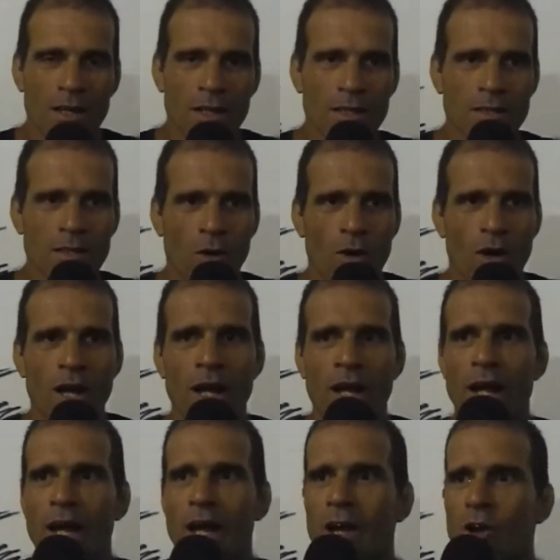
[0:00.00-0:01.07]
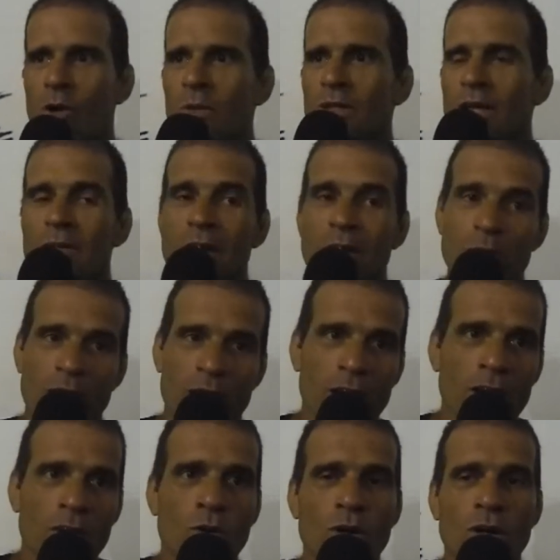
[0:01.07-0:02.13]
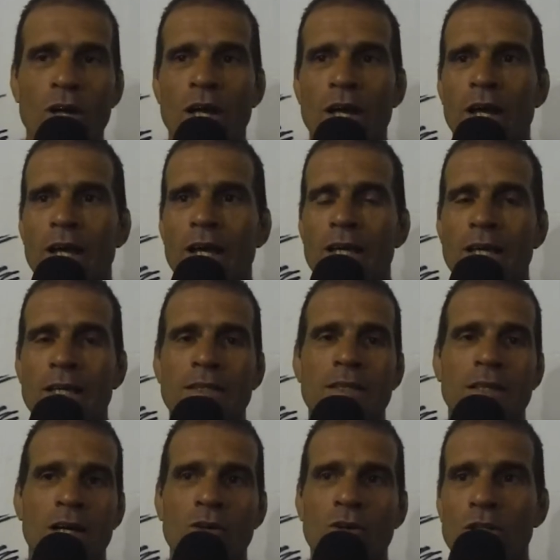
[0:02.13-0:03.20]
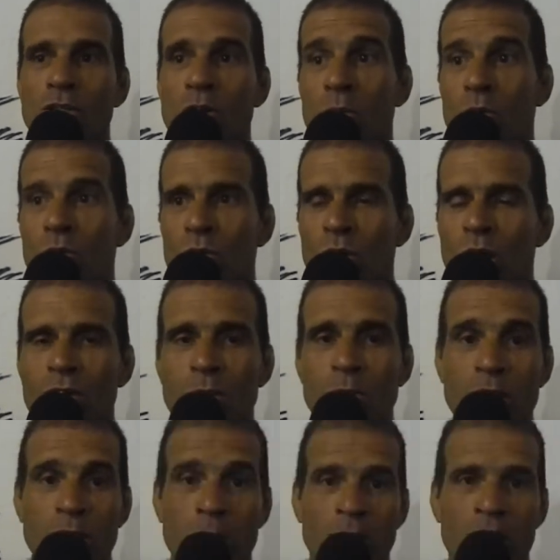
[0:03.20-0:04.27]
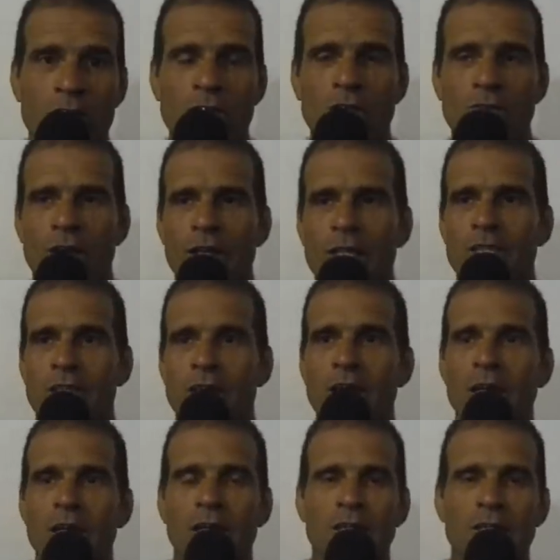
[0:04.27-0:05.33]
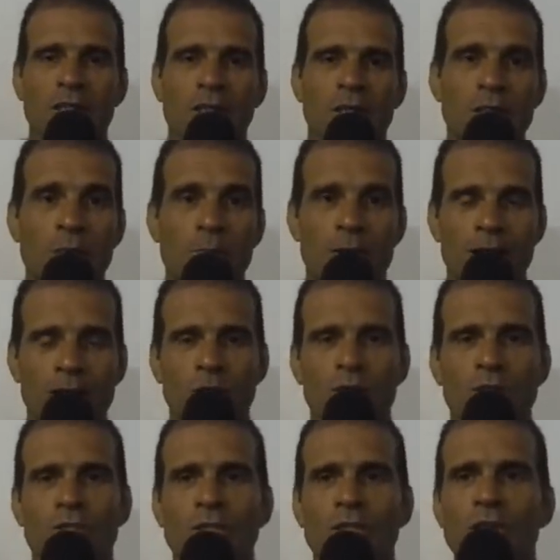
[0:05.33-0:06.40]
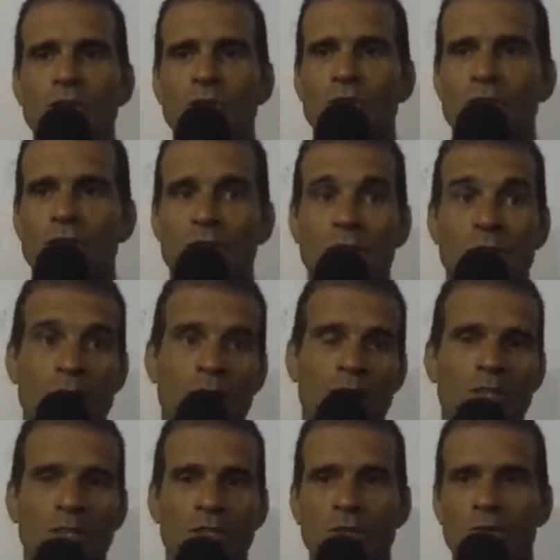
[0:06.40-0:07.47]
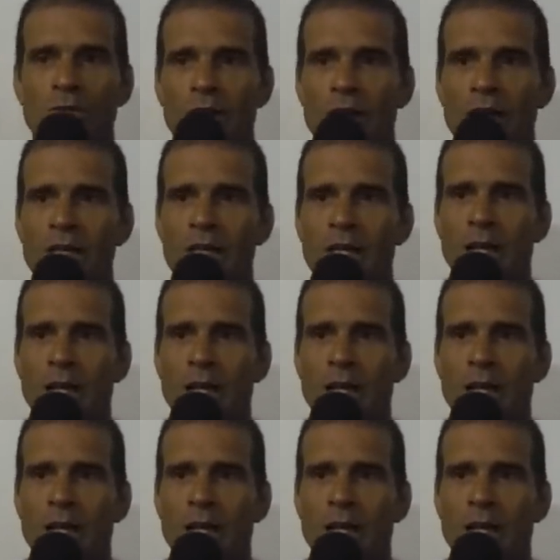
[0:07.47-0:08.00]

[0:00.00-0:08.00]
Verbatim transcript: Então, é, como eu já havia falando, é, é, esse ano nós estamos com novas perspectivas aí de, de, de patrocínio, de, de, incentivo, né?